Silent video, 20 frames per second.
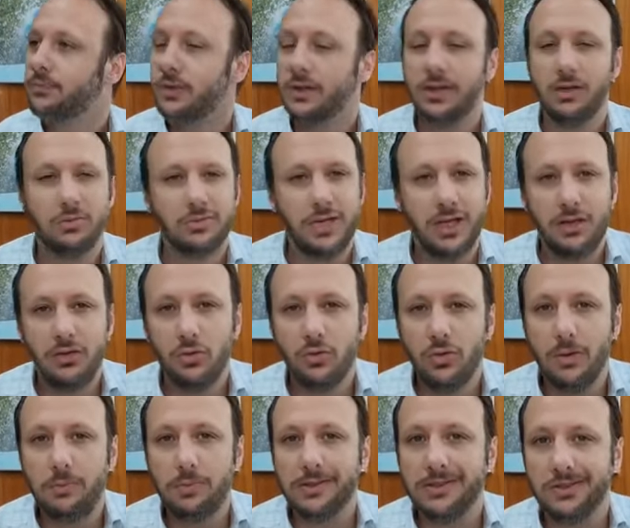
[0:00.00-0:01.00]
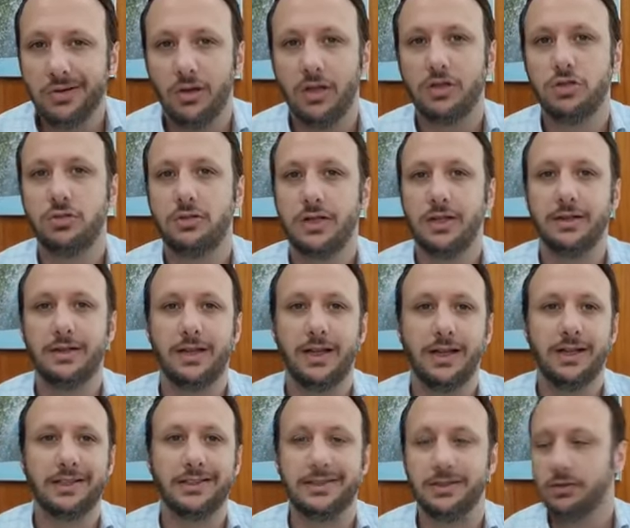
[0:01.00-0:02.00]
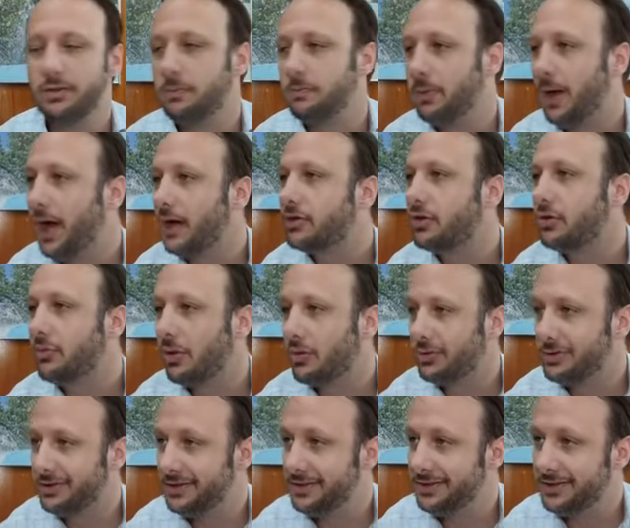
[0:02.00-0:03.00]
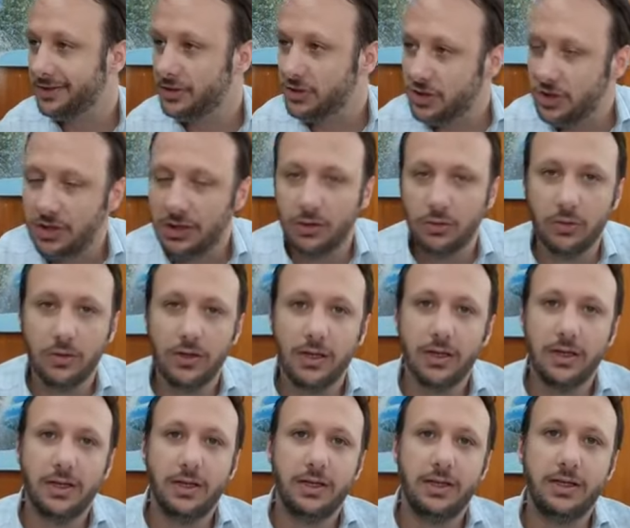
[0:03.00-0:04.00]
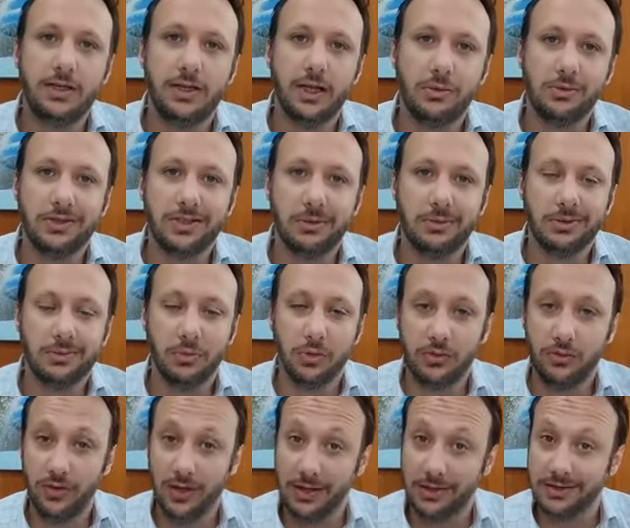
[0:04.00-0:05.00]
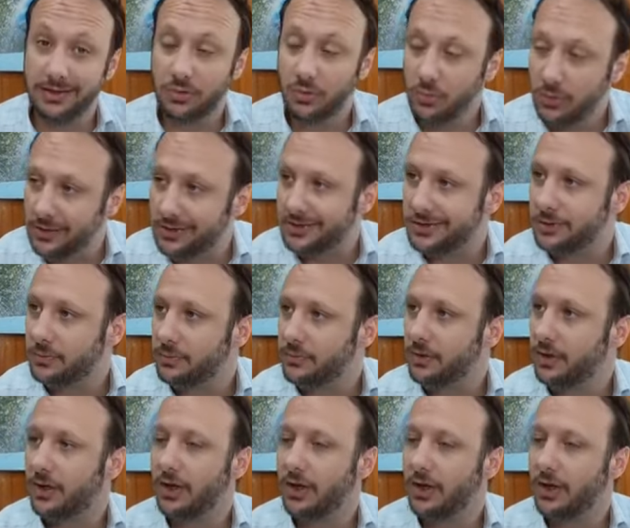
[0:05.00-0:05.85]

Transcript: não tem um episódio de degradação do parque, alguma coisa nesse sentido, então estamos muito felizes com isso.